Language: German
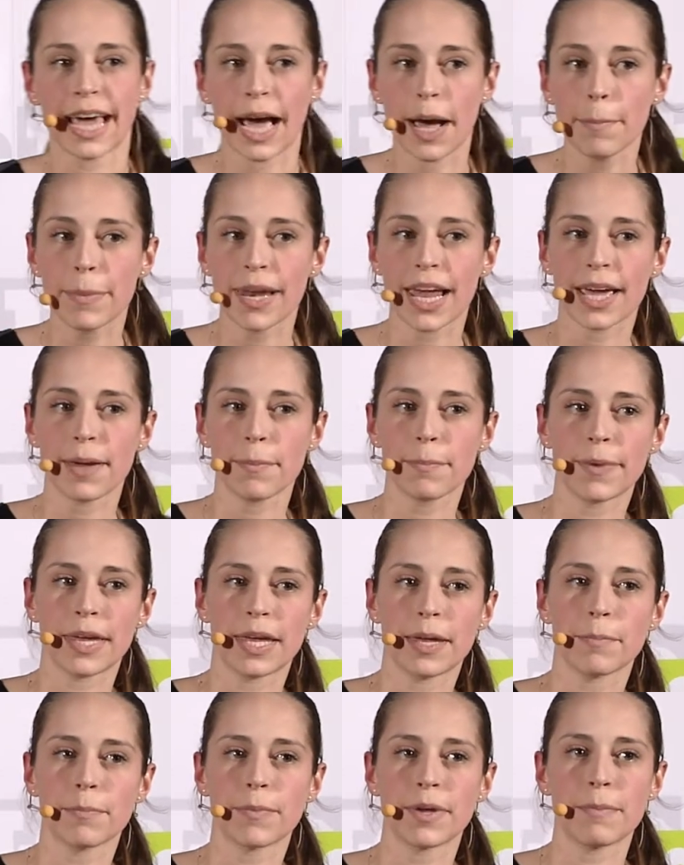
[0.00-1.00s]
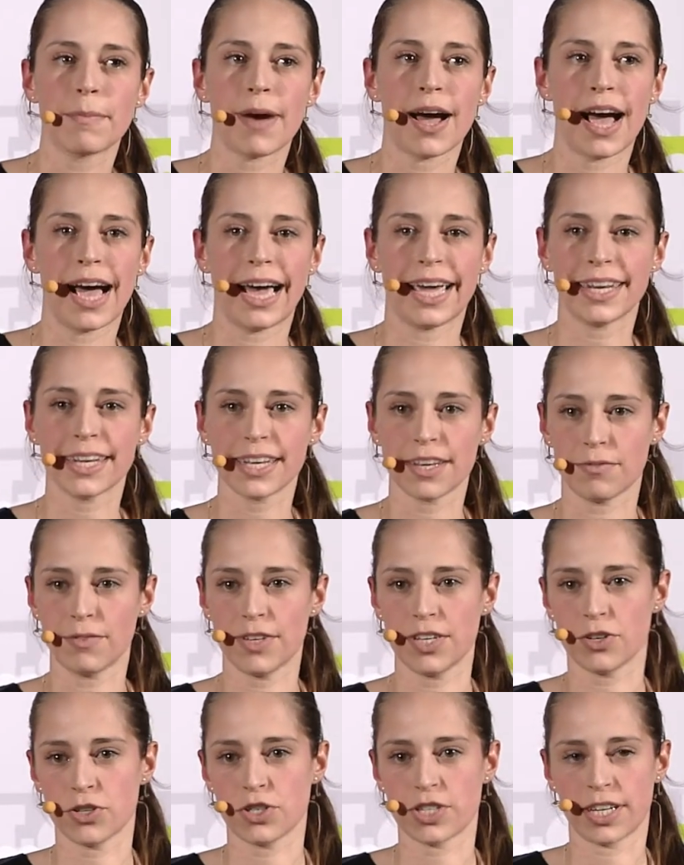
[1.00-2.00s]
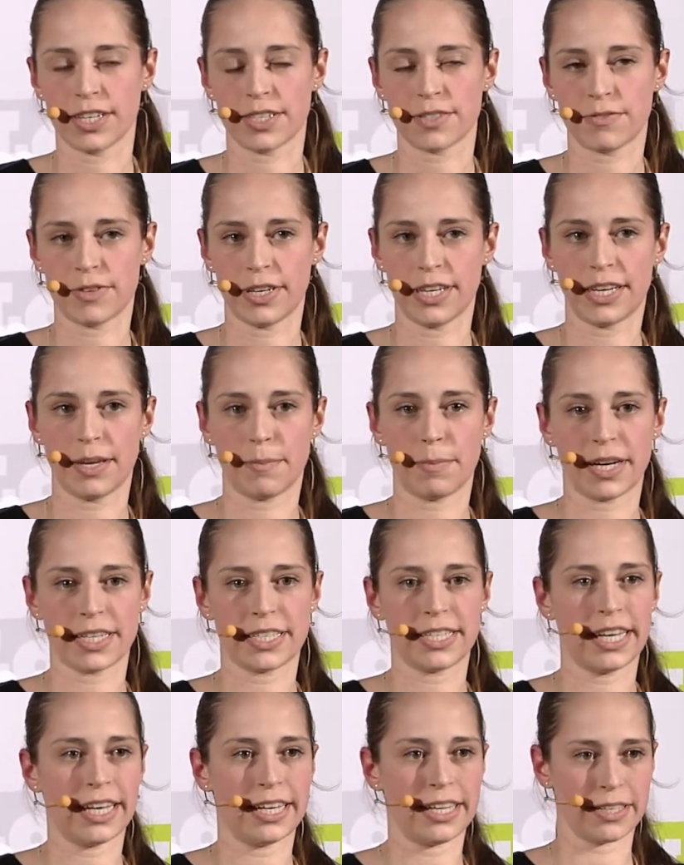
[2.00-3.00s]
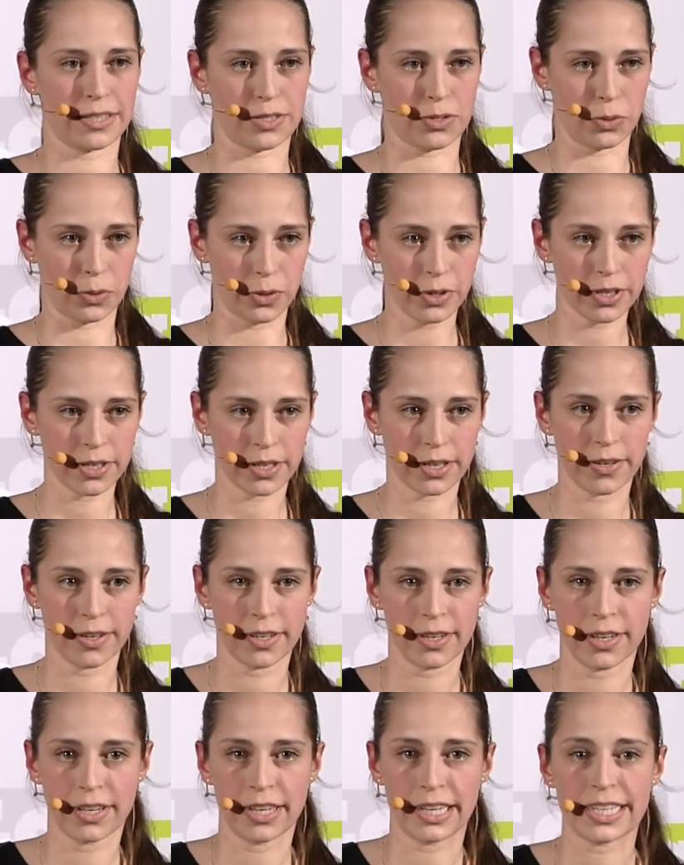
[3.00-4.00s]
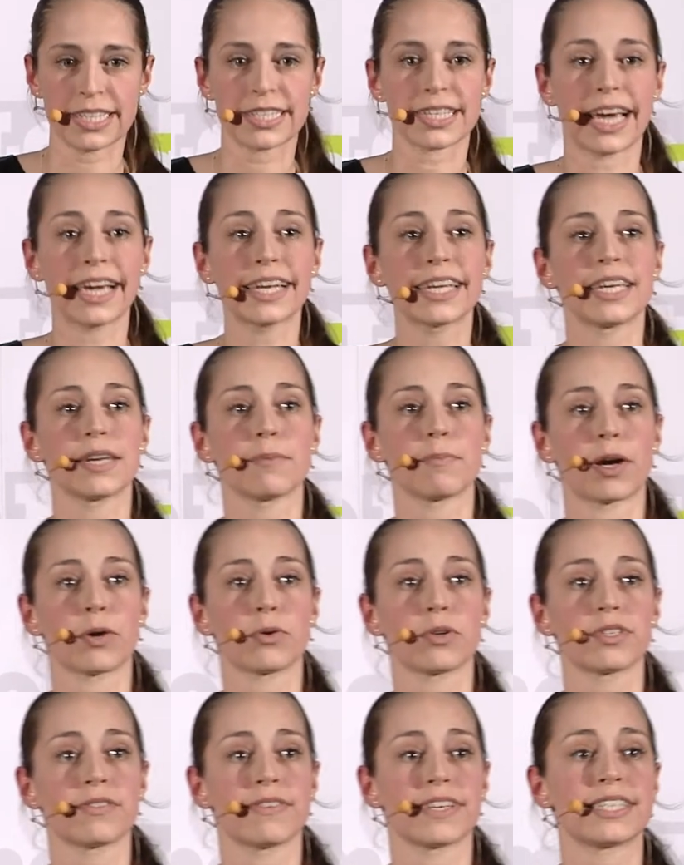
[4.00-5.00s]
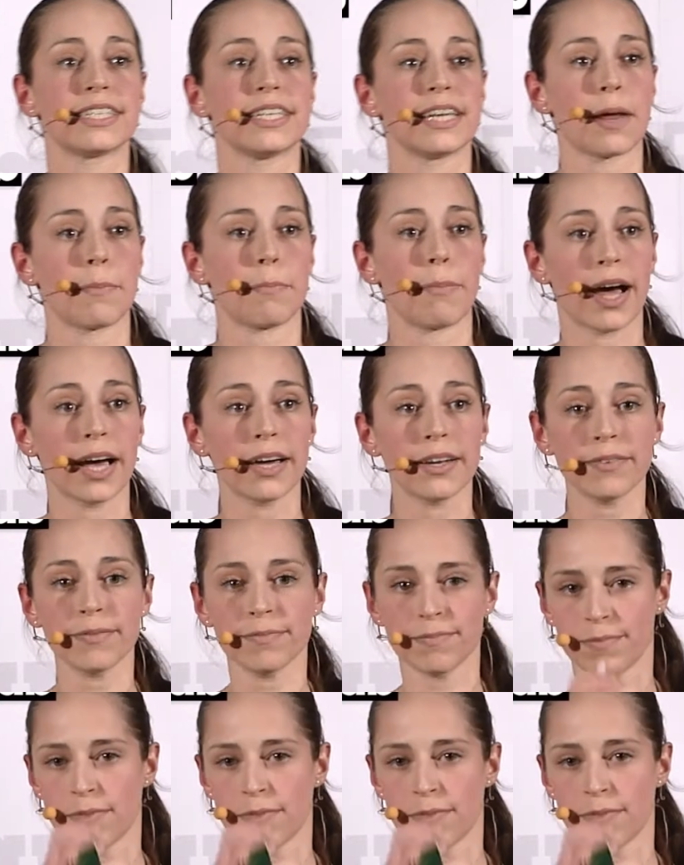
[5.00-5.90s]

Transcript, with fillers: da bleiben eben immer einige widerstandsfähige Bakterien zurück. Ich zeige Ihnen mal kurz, was die dann machen.